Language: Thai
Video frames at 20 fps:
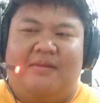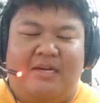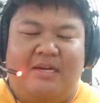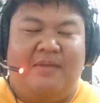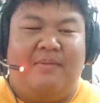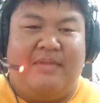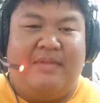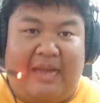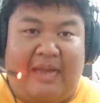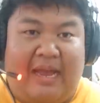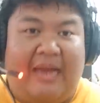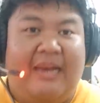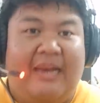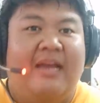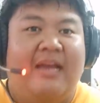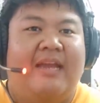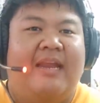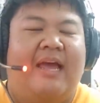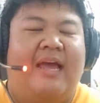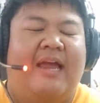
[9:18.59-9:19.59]
คือมันอย่างนั้น
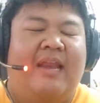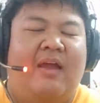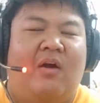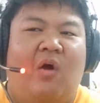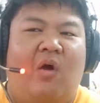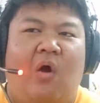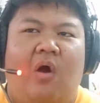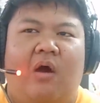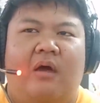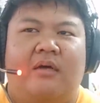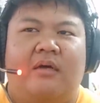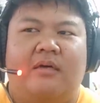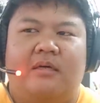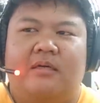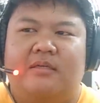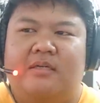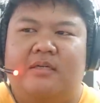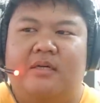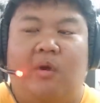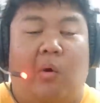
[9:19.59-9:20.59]
เลยนะแล้วก็
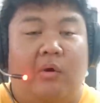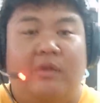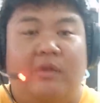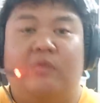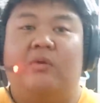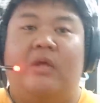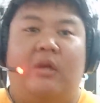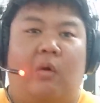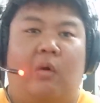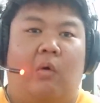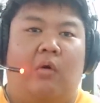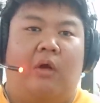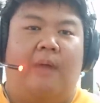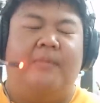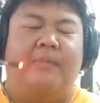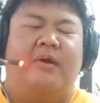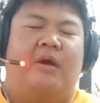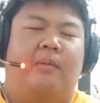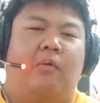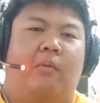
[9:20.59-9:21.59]
คือคนที่ดูในโรงร
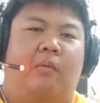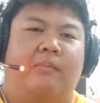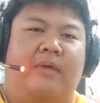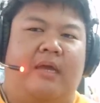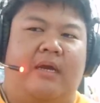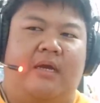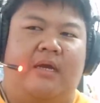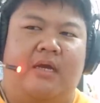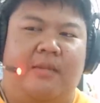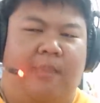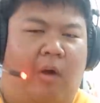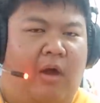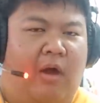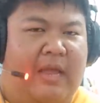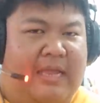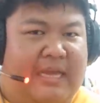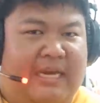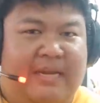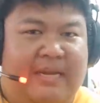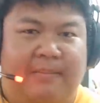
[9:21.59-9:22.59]
อบเดียวกับผมเนี่ยคือพอ
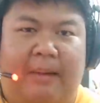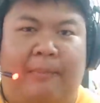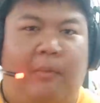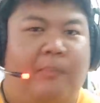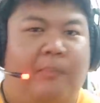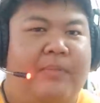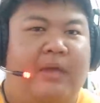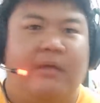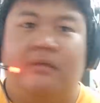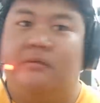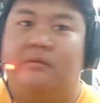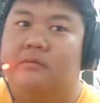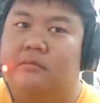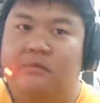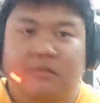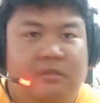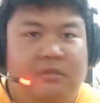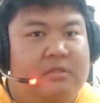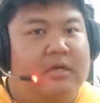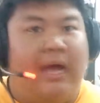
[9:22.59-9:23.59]
เอ็นเครดิตมาปุ๊บเนี่ย
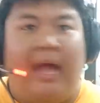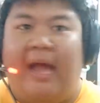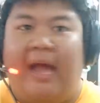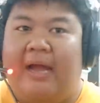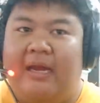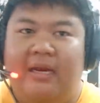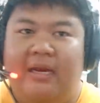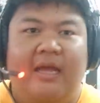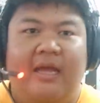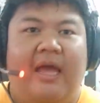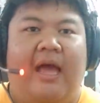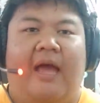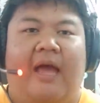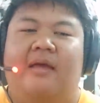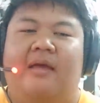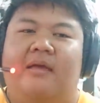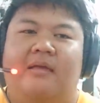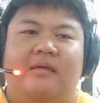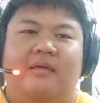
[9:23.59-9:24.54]
ฮือฮากันเลยอะ